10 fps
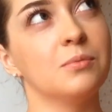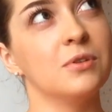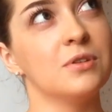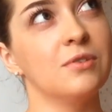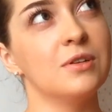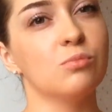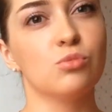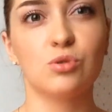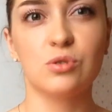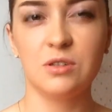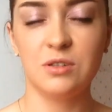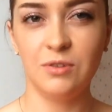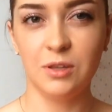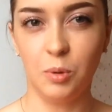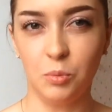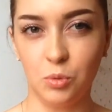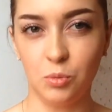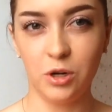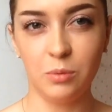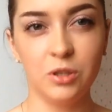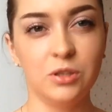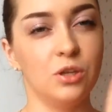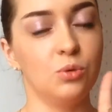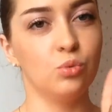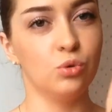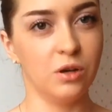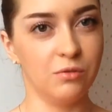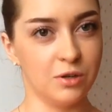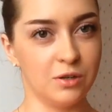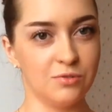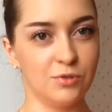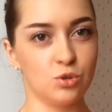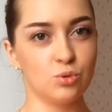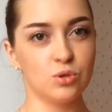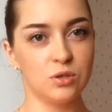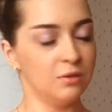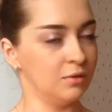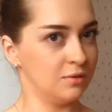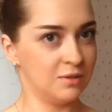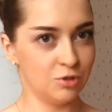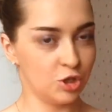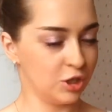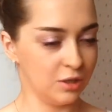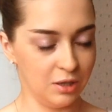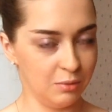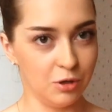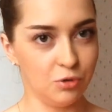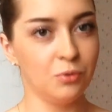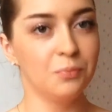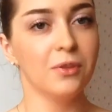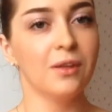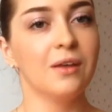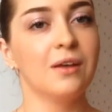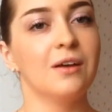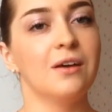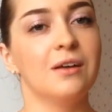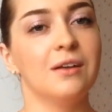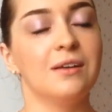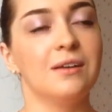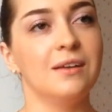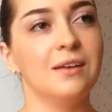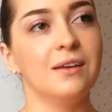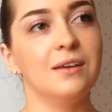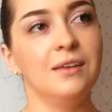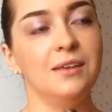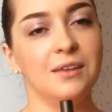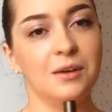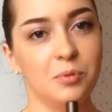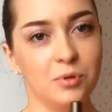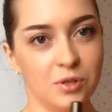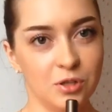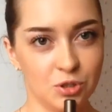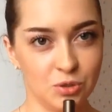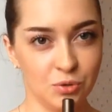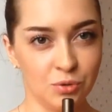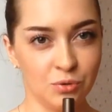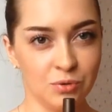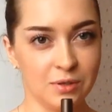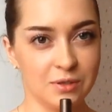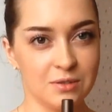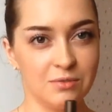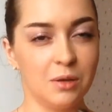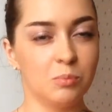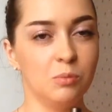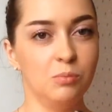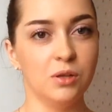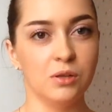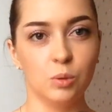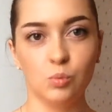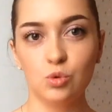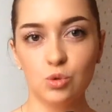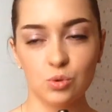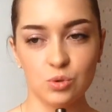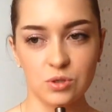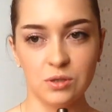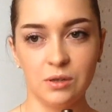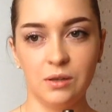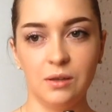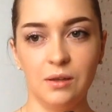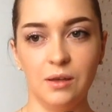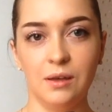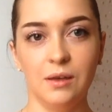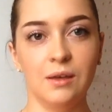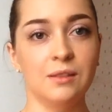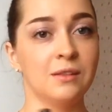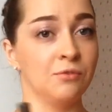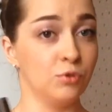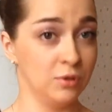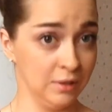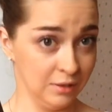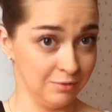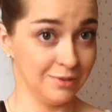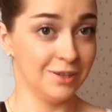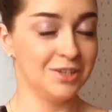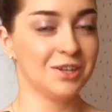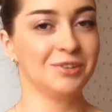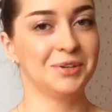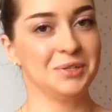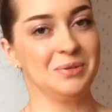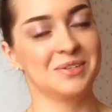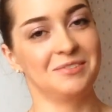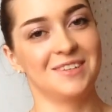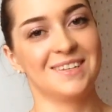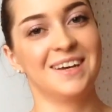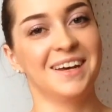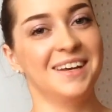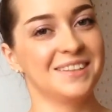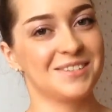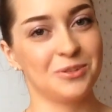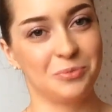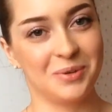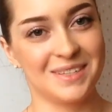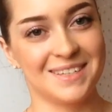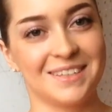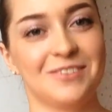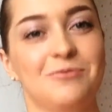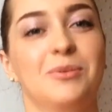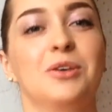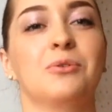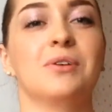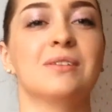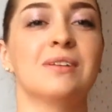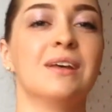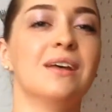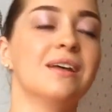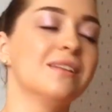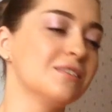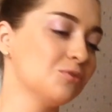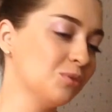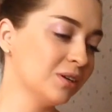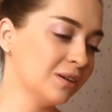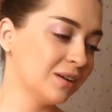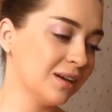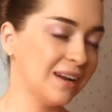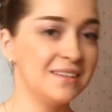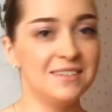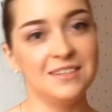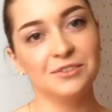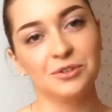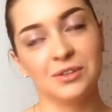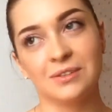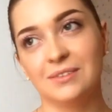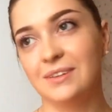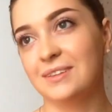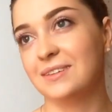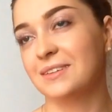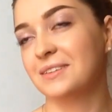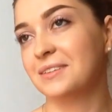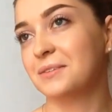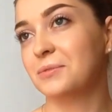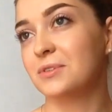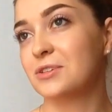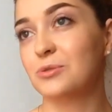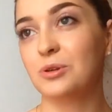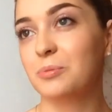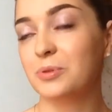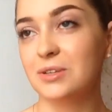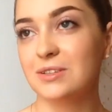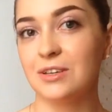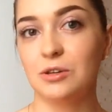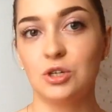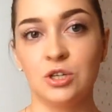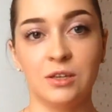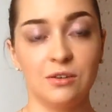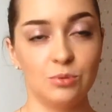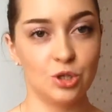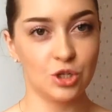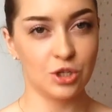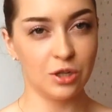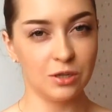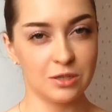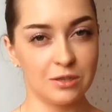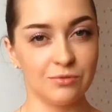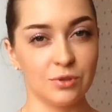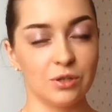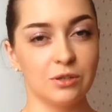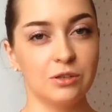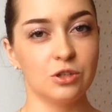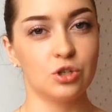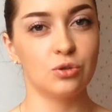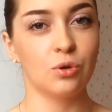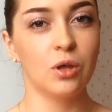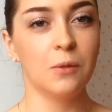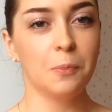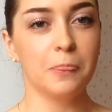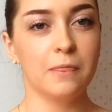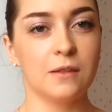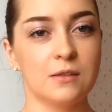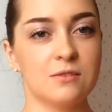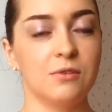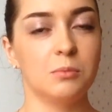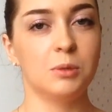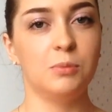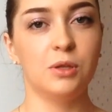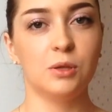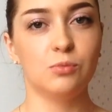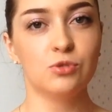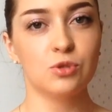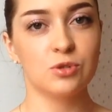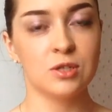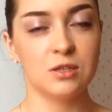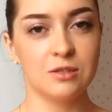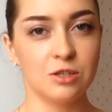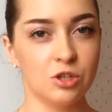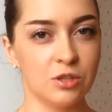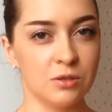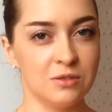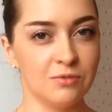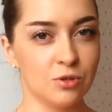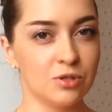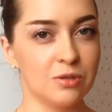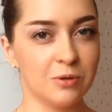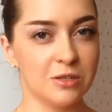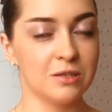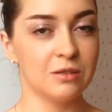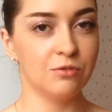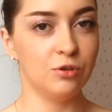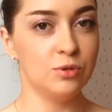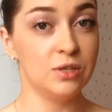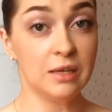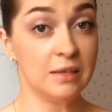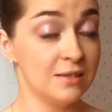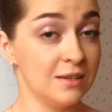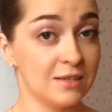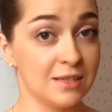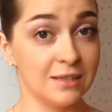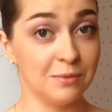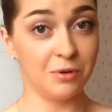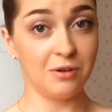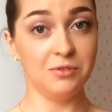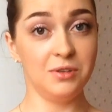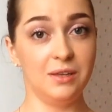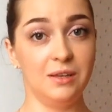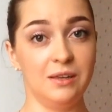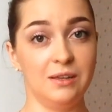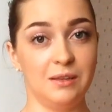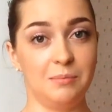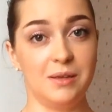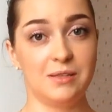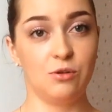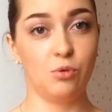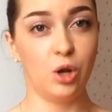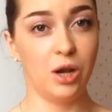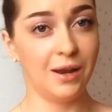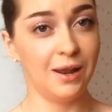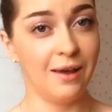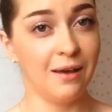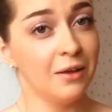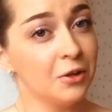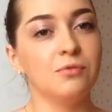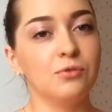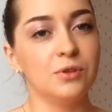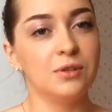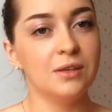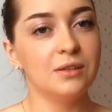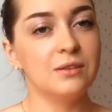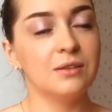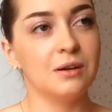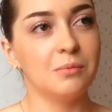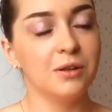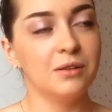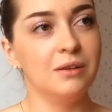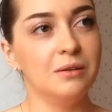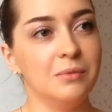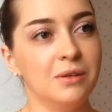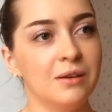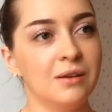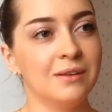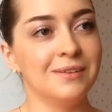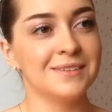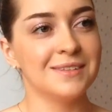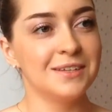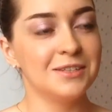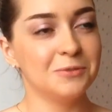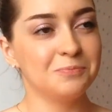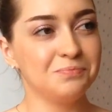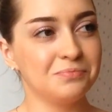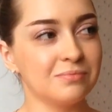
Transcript: называется мускусный свет цвет», по-моему, аромат. Я не буду коверкать французский, совершенно не мое. И я поняла, что так называемые белые мускусы это, вот это, в отличие от французского языка, это сто процентов мое. Это настолько красиво, это настолько потрясающе. Я вообще читала где-то в интернетах, что так называемые белые мускусы не слышат 90% людей. Интересно, это правда или это опять такое ля-ля-ля? Вот этот аромат для меня, это, знаете,